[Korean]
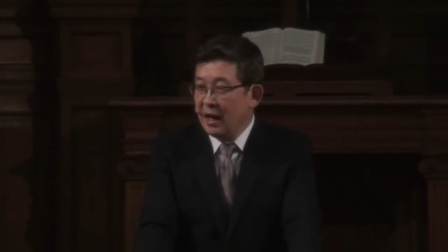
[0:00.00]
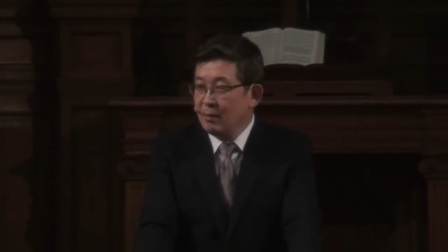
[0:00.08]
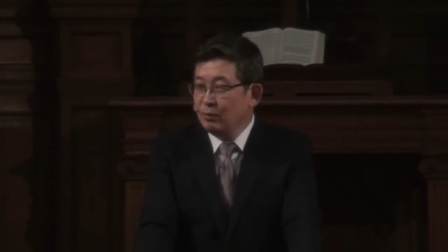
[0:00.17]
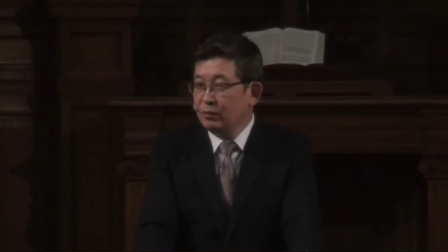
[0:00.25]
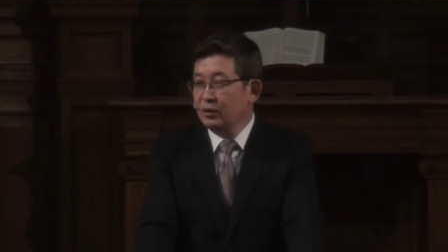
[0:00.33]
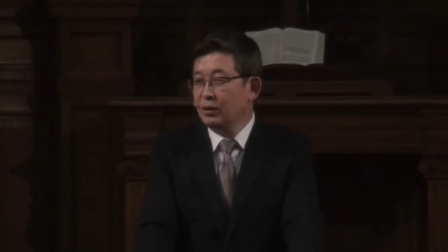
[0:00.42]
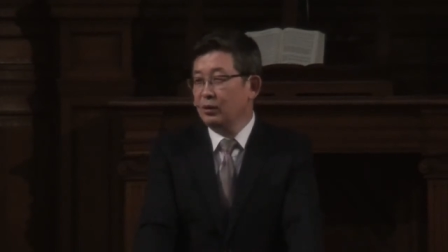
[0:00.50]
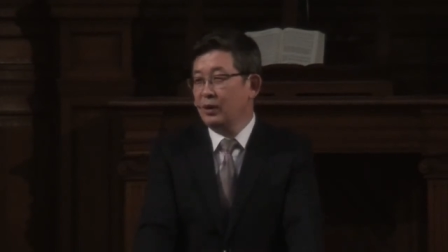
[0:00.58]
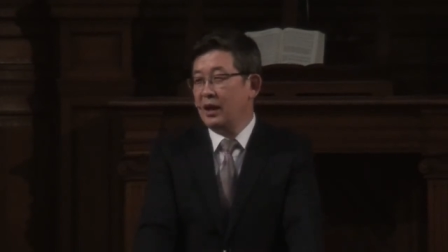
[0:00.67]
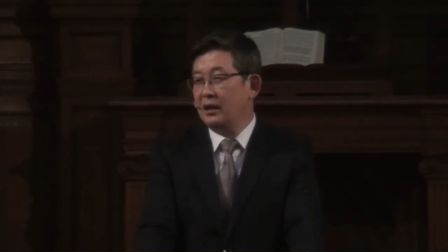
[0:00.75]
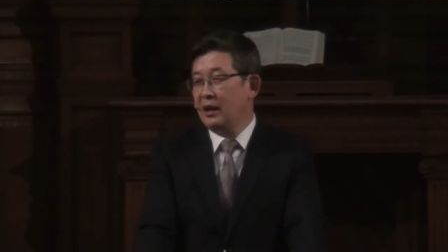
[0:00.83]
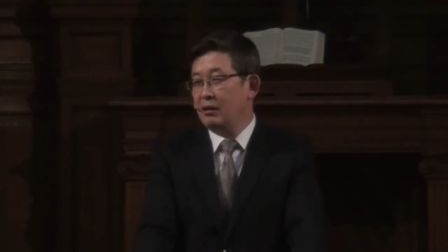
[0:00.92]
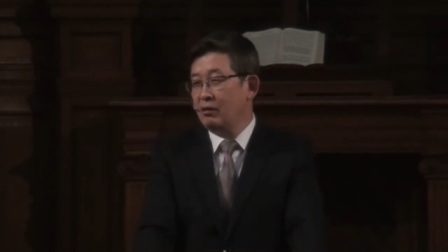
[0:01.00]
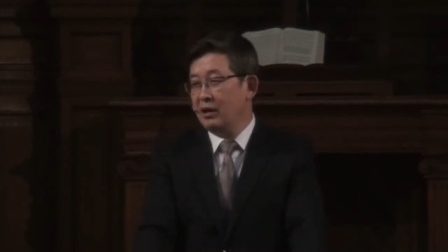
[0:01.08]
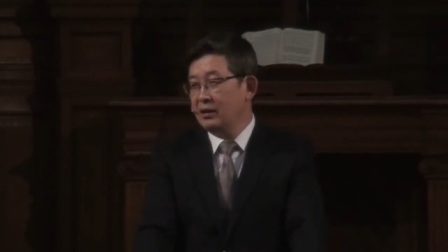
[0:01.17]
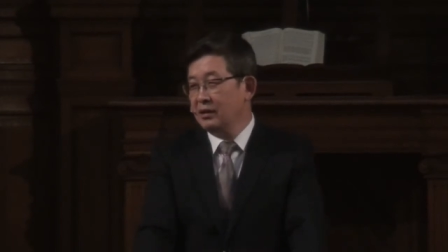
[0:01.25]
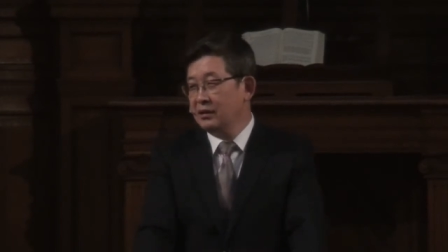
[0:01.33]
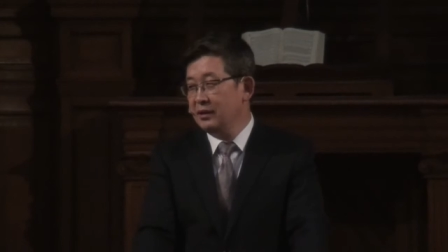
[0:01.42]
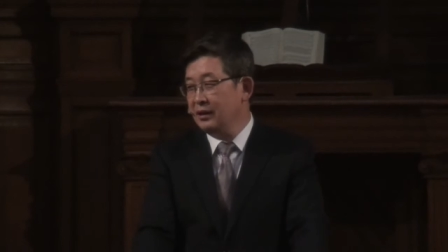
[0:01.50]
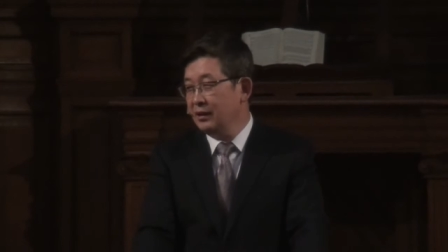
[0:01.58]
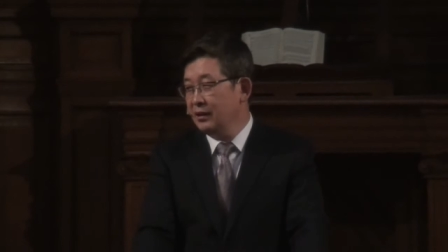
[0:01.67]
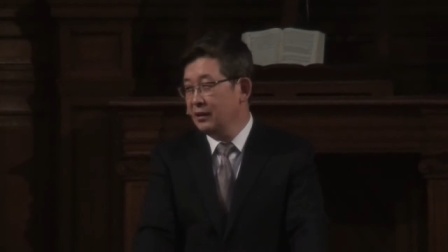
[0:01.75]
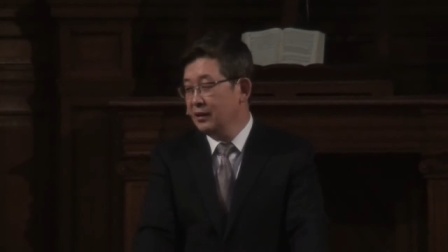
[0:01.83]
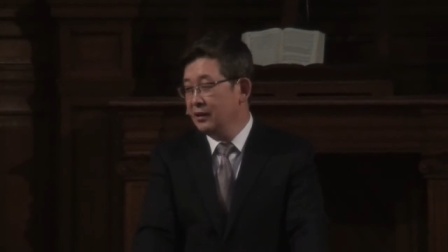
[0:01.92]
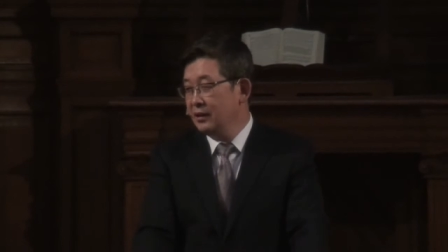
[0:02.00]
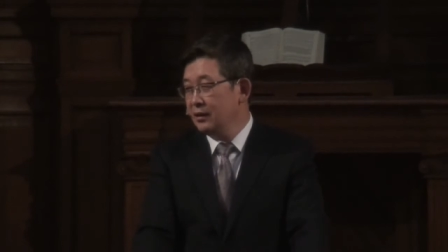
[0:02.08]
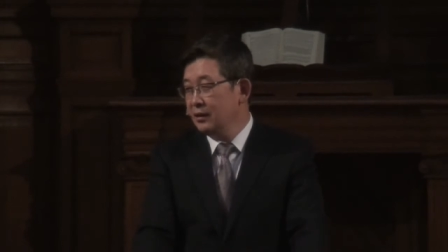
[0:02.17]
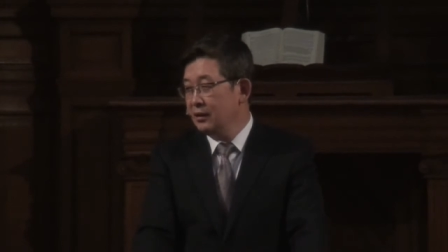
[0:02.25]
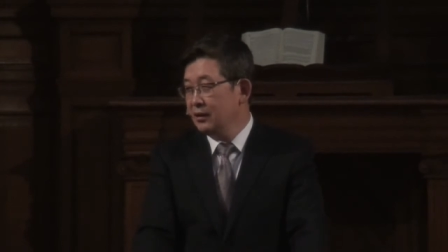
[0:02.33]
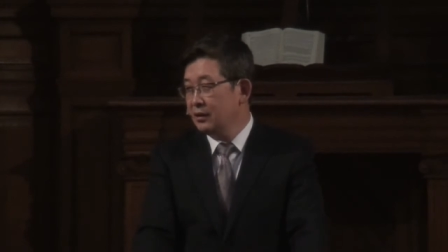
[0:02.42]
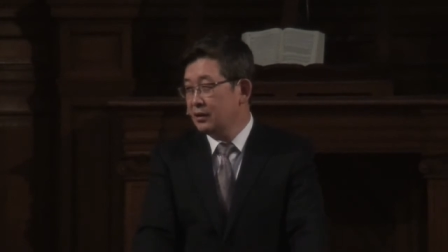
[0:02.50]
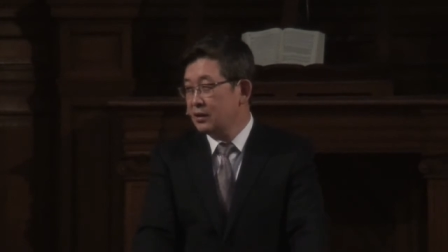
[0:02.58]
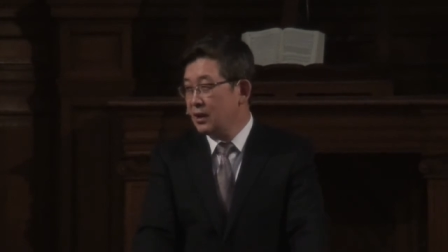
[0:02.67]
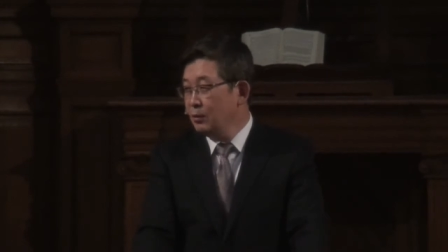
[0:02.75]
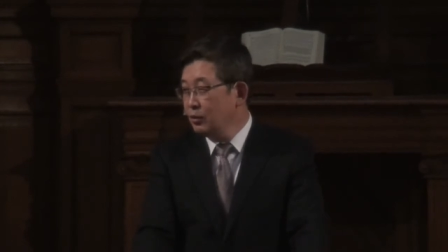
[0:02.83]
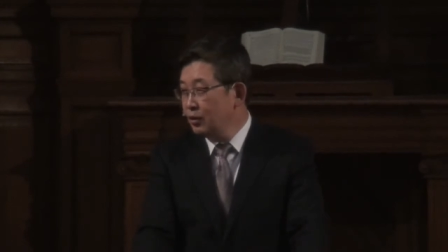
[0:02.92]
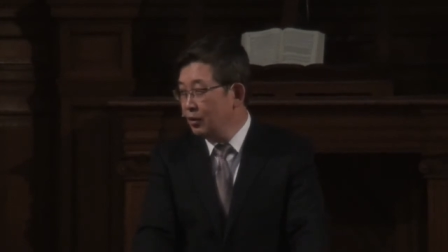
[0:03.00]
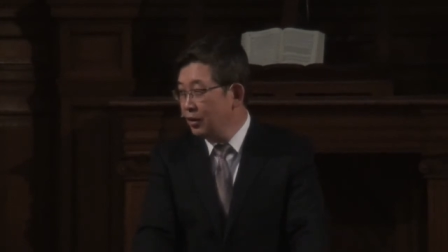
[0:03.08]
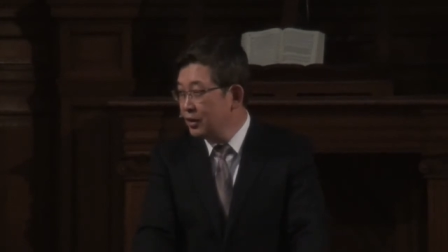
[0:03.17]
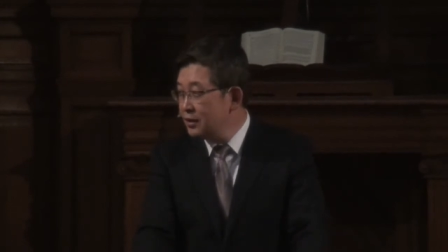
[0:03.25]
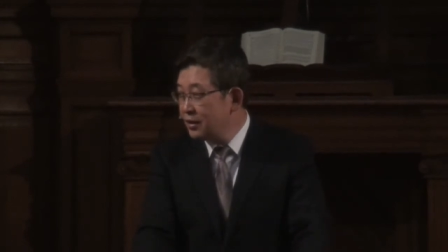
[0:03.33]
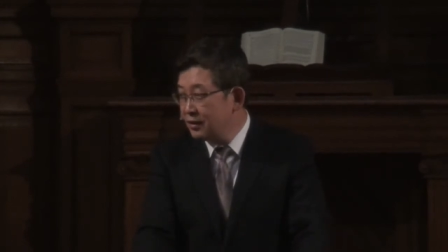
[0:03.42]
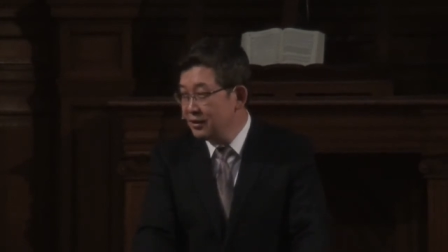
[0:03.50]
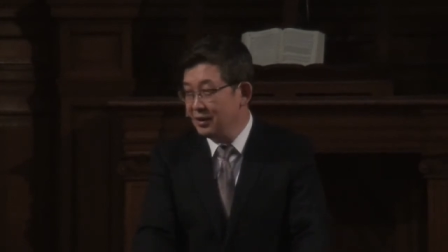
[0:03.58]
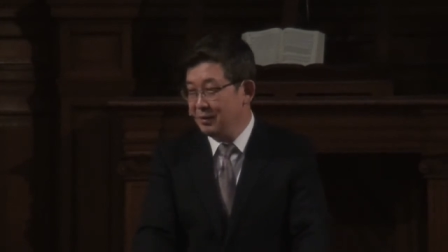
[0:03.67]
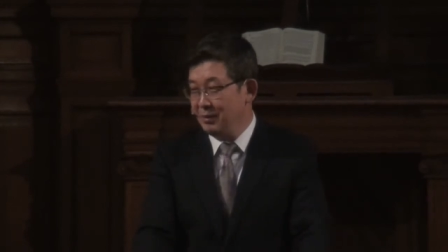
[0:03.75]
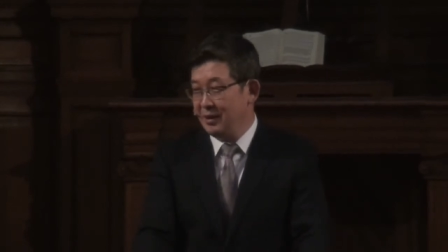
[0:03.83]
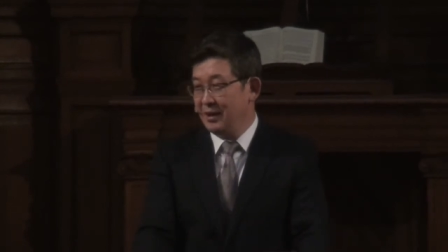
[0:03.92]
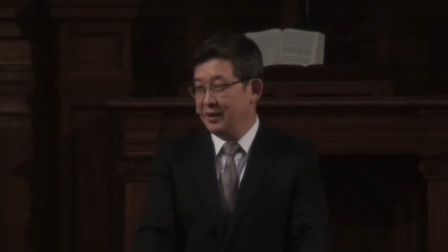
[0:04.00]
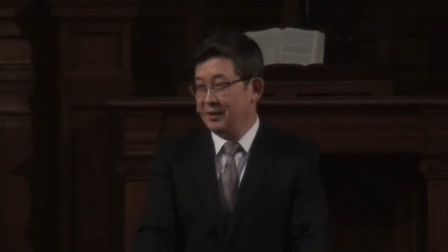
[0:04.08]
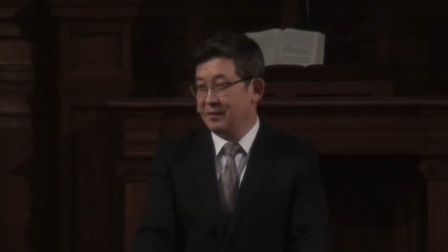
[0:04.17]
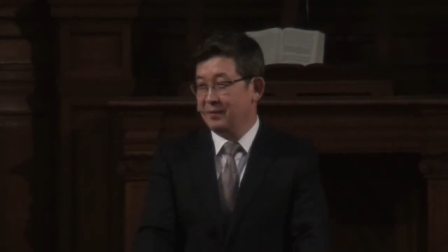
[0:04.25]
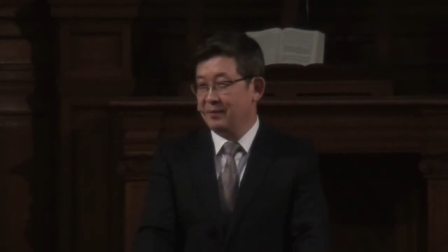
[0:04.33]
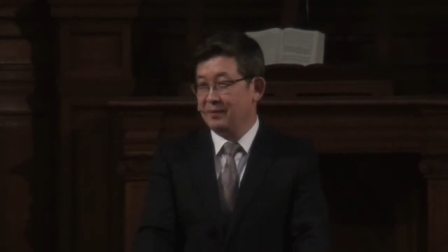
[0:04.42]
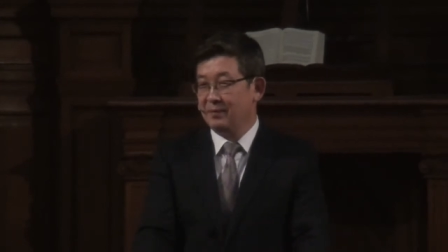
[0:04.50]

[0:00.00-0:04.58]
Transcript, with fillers: 함부로 논한다고 하는 것은 참으로 어리석은 일입니다.